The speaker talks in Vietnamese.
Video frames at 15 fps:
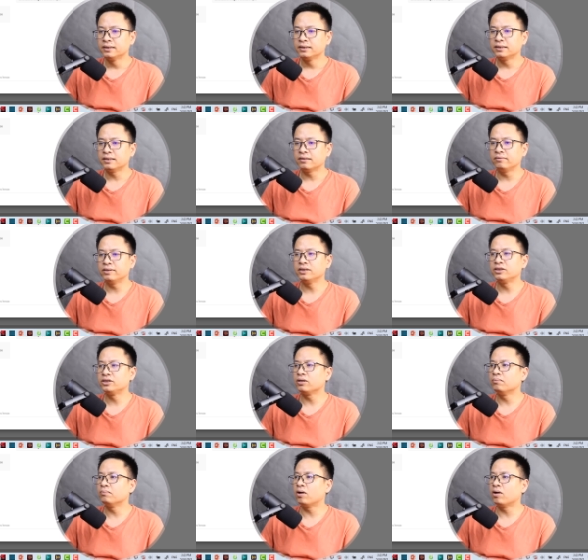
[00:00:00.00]
Trong cái phần
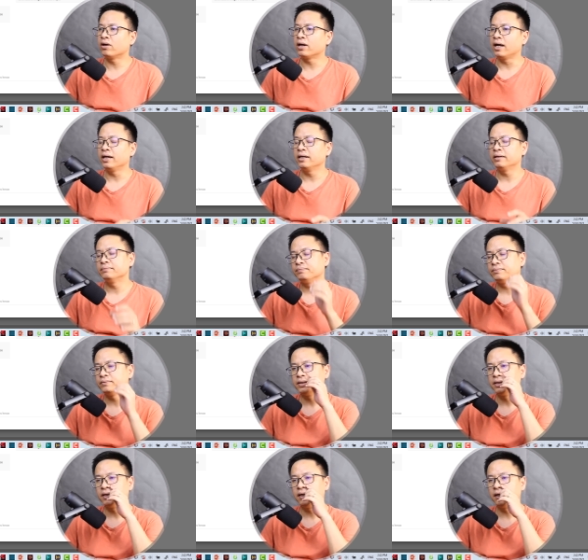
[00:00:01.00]
show more này ấy,
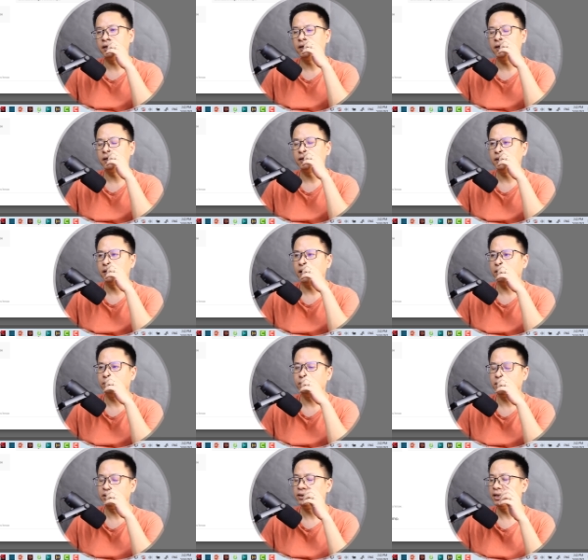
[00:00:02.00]
đây
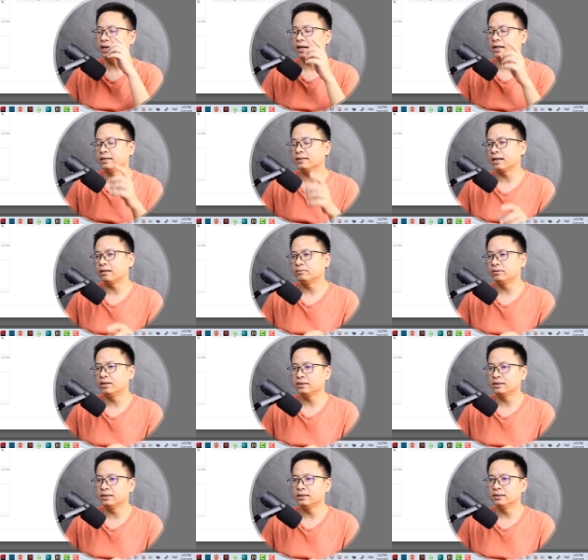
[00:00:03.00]
mình sẽ kéo đợi
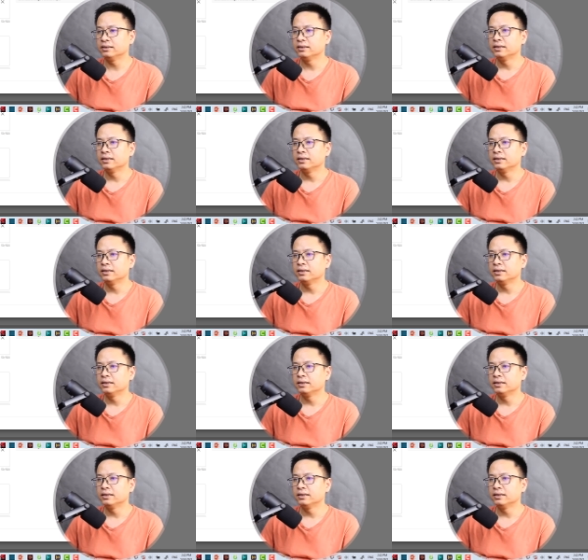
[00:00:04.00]
tí.